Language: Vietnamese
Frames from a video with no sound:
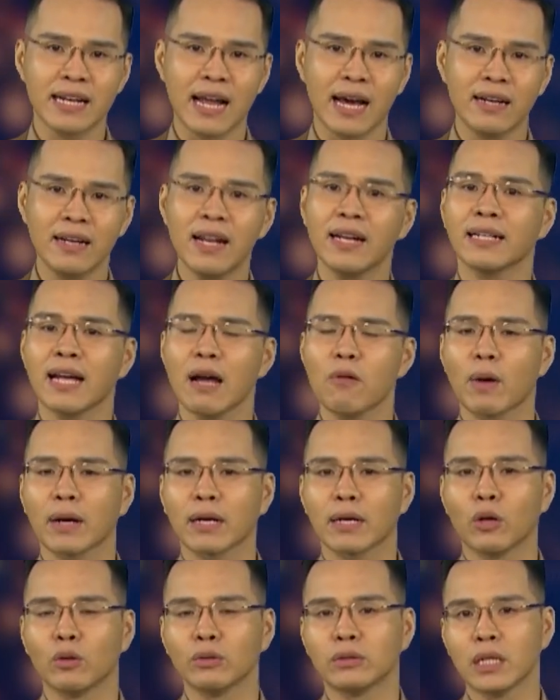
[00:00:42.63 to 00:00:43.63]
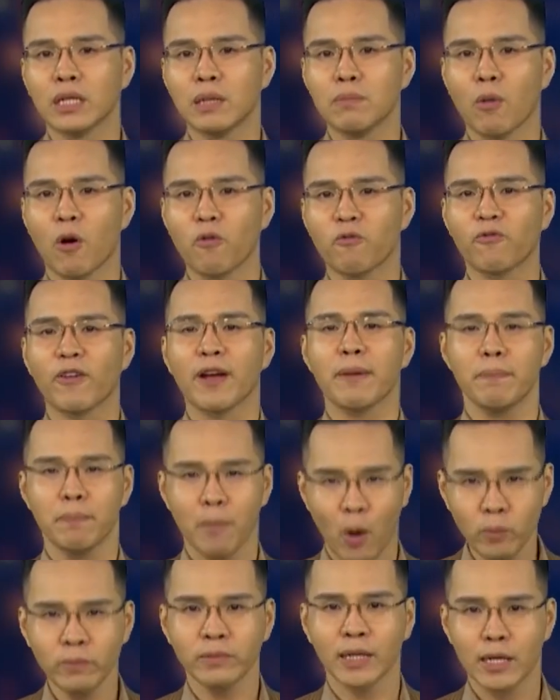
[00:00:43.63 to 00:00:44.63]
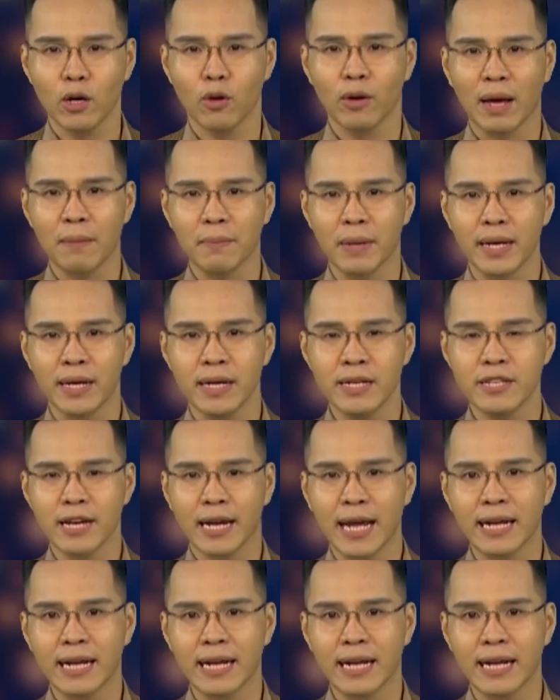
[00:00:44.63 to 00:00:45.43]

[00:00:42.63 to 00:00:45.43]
đã lên kế hoạch đầu tư 1,4 tỷ đô la Mỹ cho